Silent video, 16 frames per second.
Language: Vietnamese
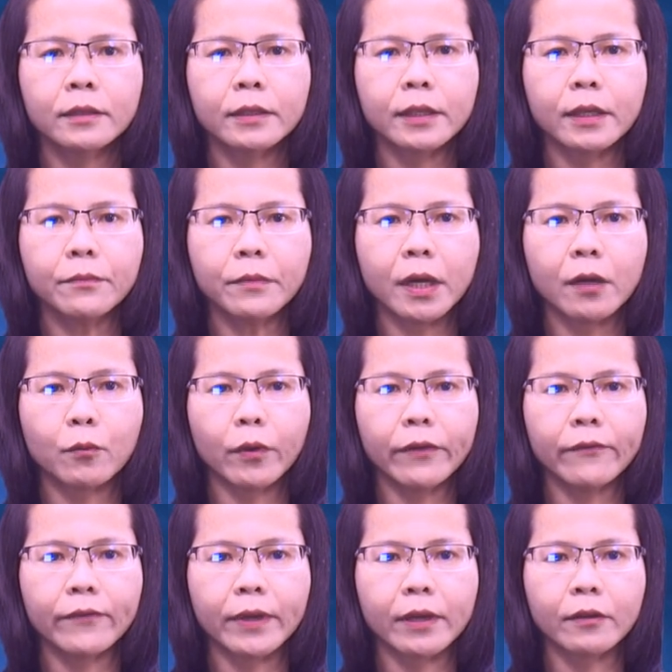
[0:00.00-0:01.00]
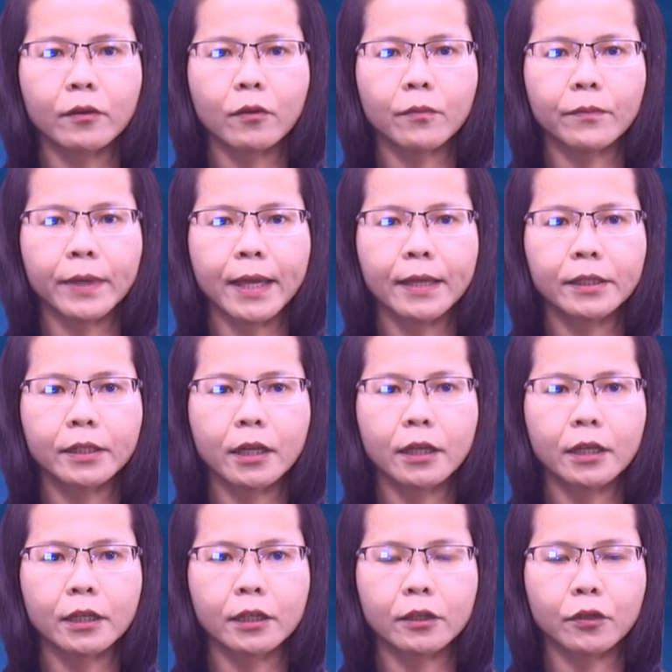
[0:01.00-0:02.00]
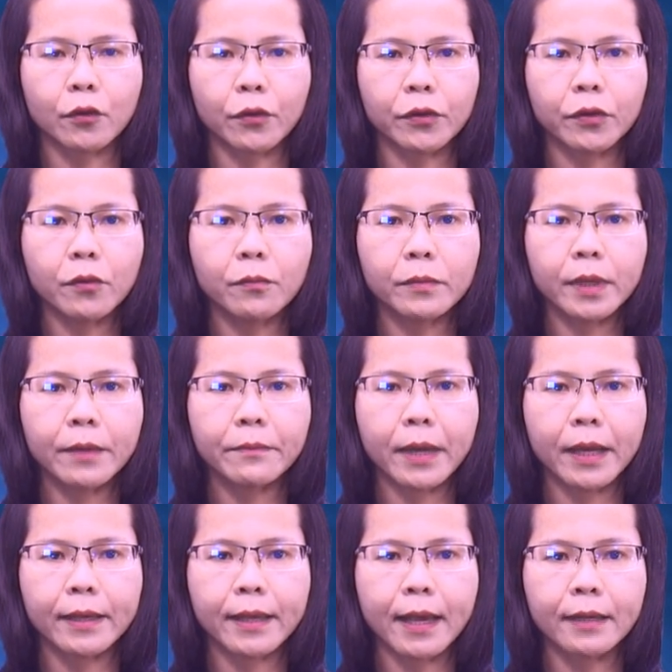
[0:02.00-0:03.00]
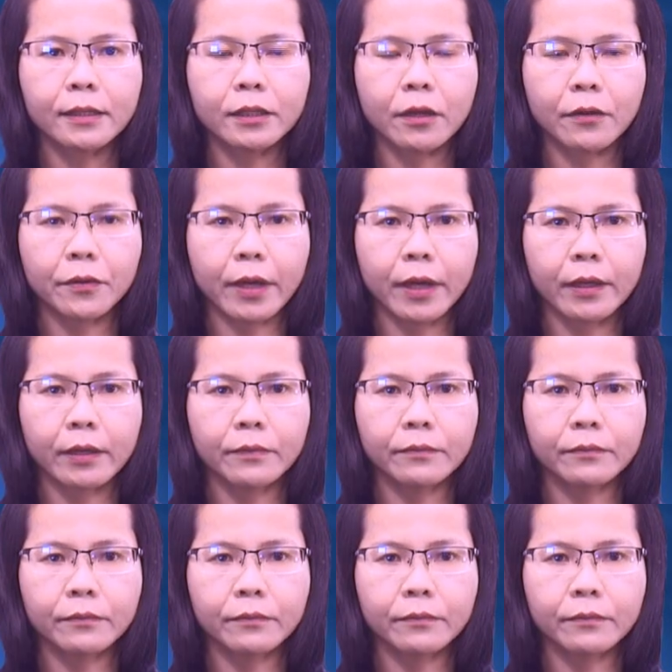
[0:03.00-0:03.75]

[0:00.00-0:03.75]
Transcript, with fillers: Kính mời quý vị cùng nghe sơ lược nội dung các bài giảng sau đây.